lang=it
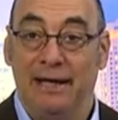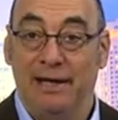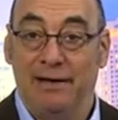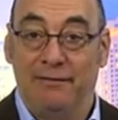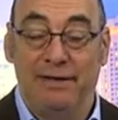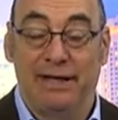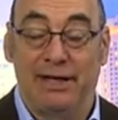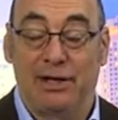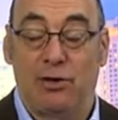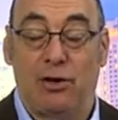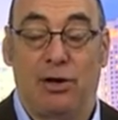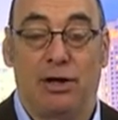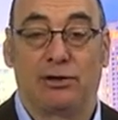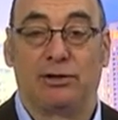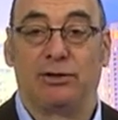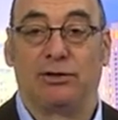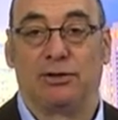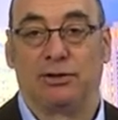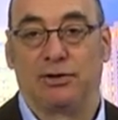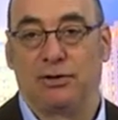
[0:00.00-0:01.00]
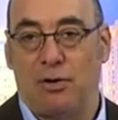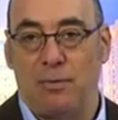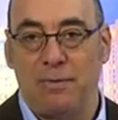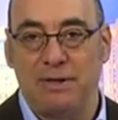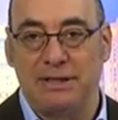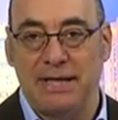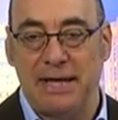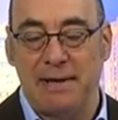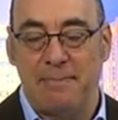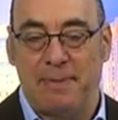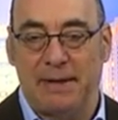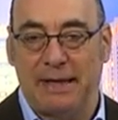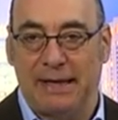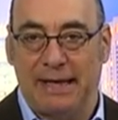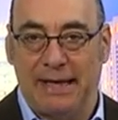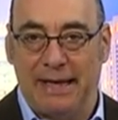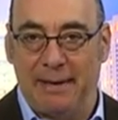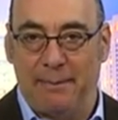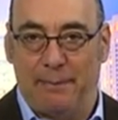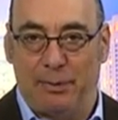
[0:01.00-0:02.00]
Vi ricordo, come sempre,
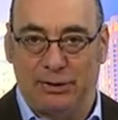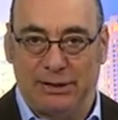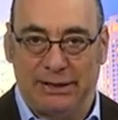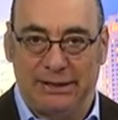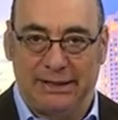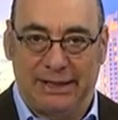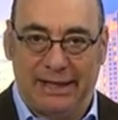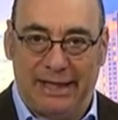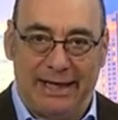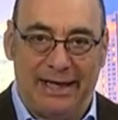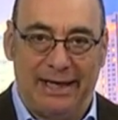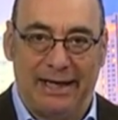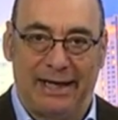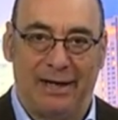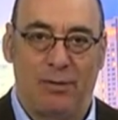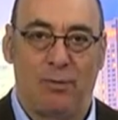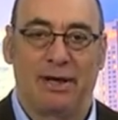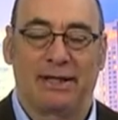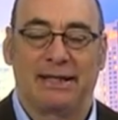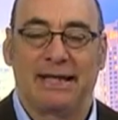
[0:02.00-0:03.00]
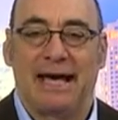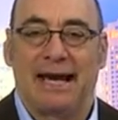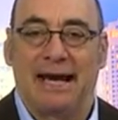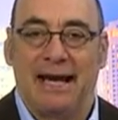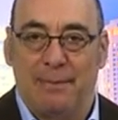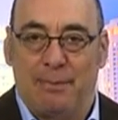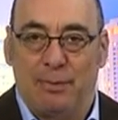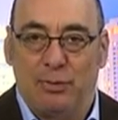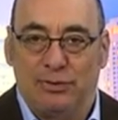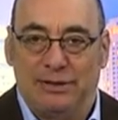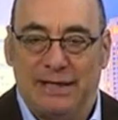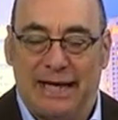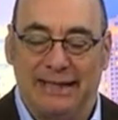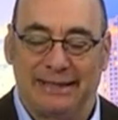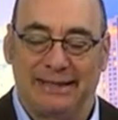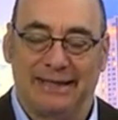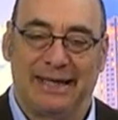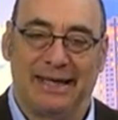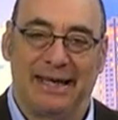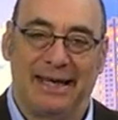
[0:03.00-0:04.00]
che potete riguardare le
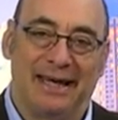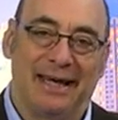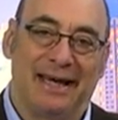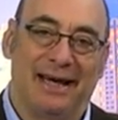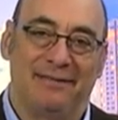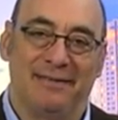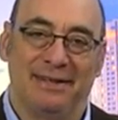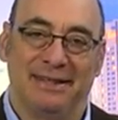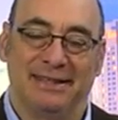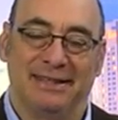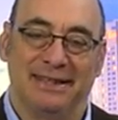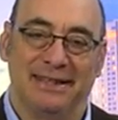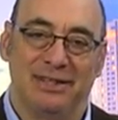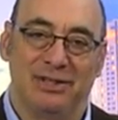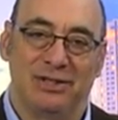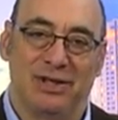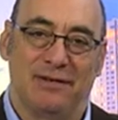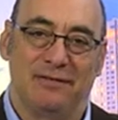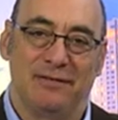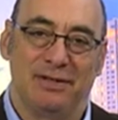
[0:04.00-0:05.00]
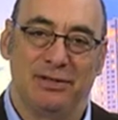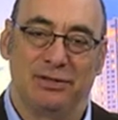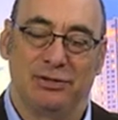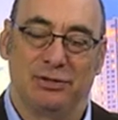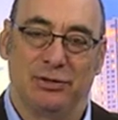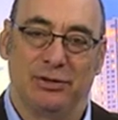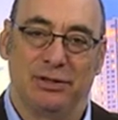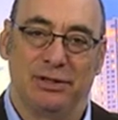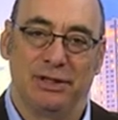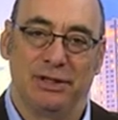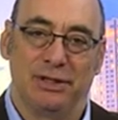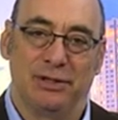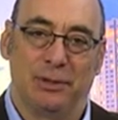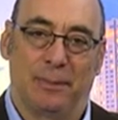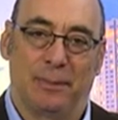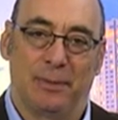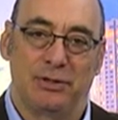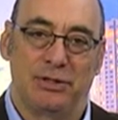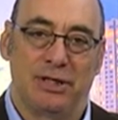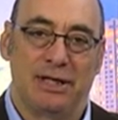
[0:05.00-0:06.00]
puntate che avete già visto di
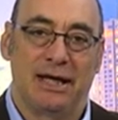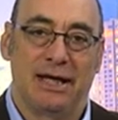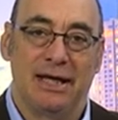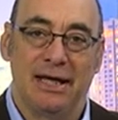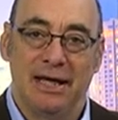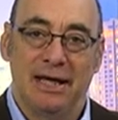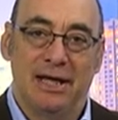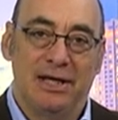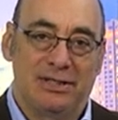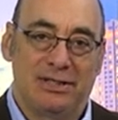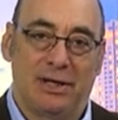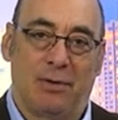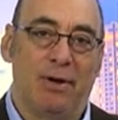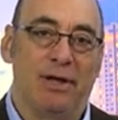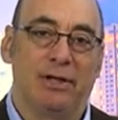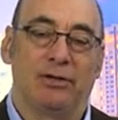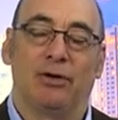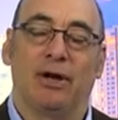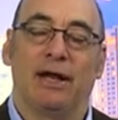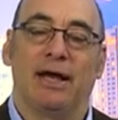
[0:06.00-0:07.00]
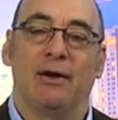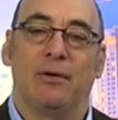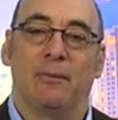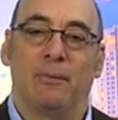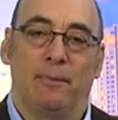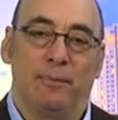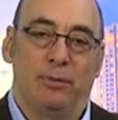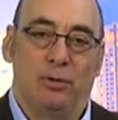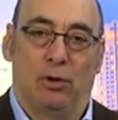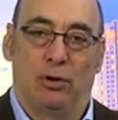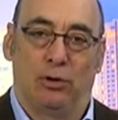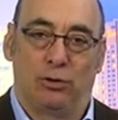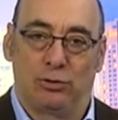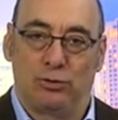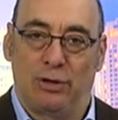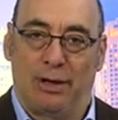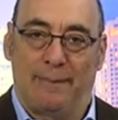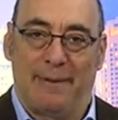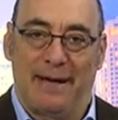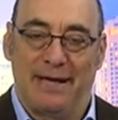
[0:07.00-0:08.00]
Dopocena seguendole o
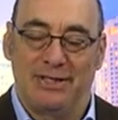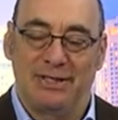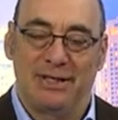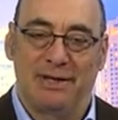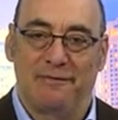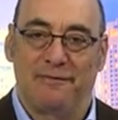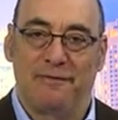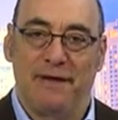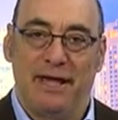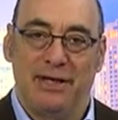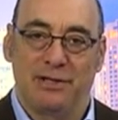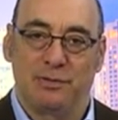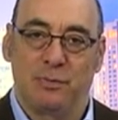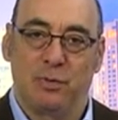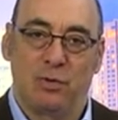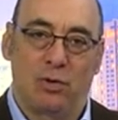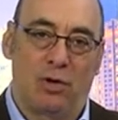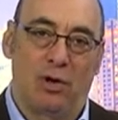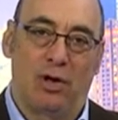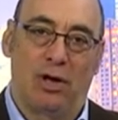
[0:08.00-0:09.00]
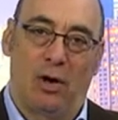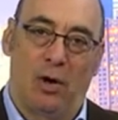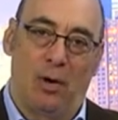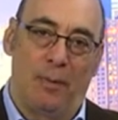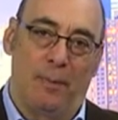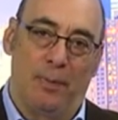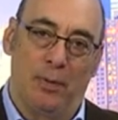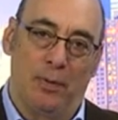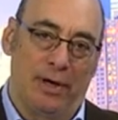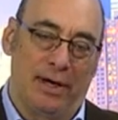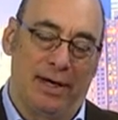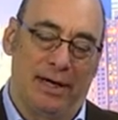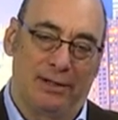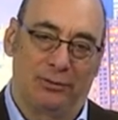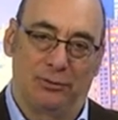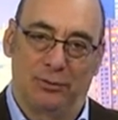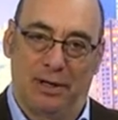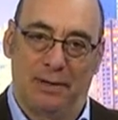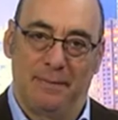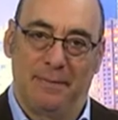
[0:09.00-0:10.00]
sulla pagina Facebook oppure
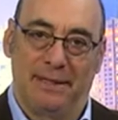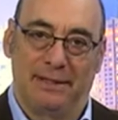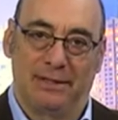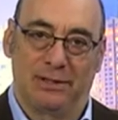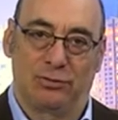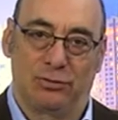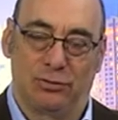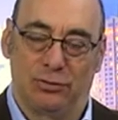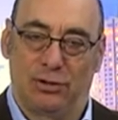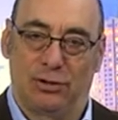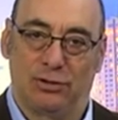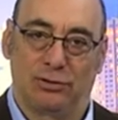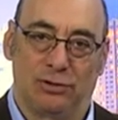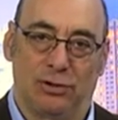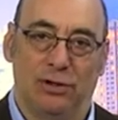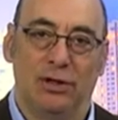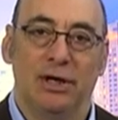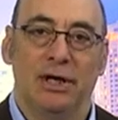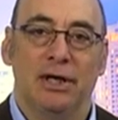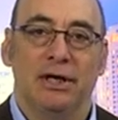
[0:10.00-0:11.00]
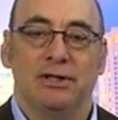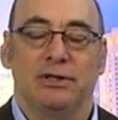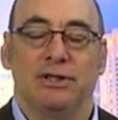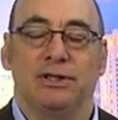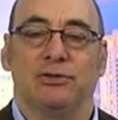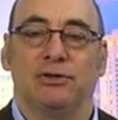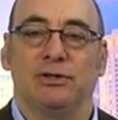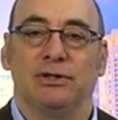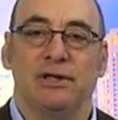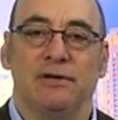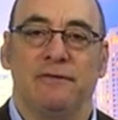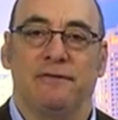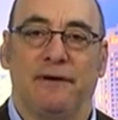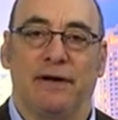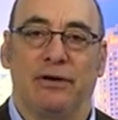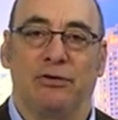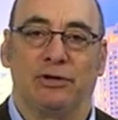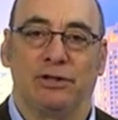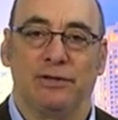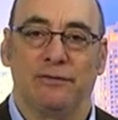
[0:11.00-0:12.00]
naturalmente sul nostro sito di
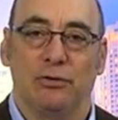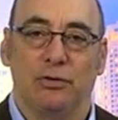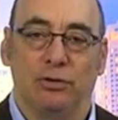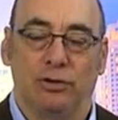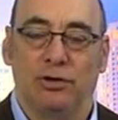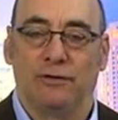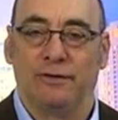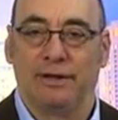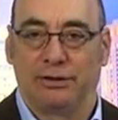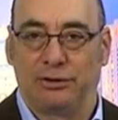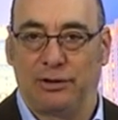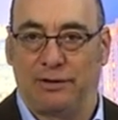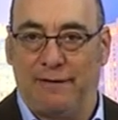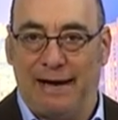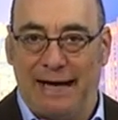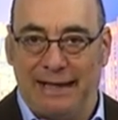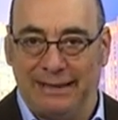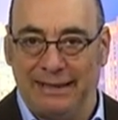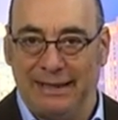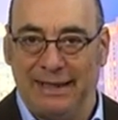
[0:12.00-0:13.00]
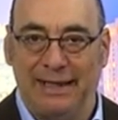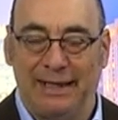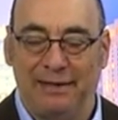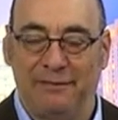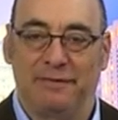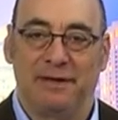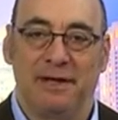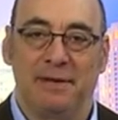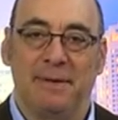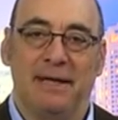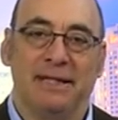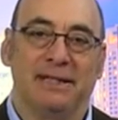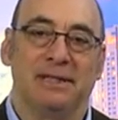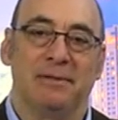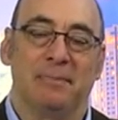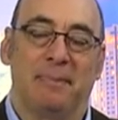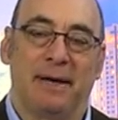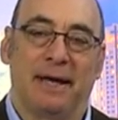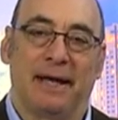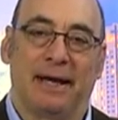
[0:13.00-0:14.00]
Fano TV dove trovate i riferimenti
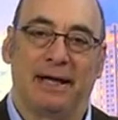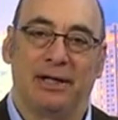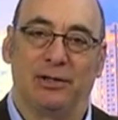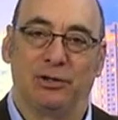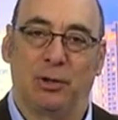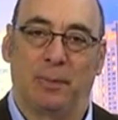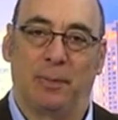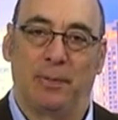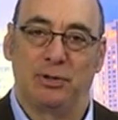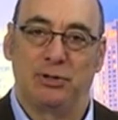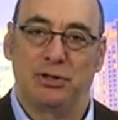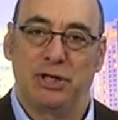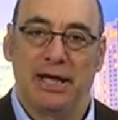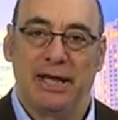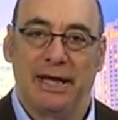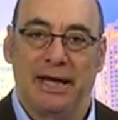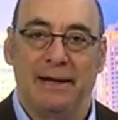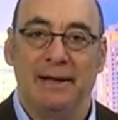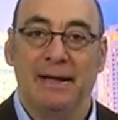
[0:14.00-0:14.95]
per Dopocena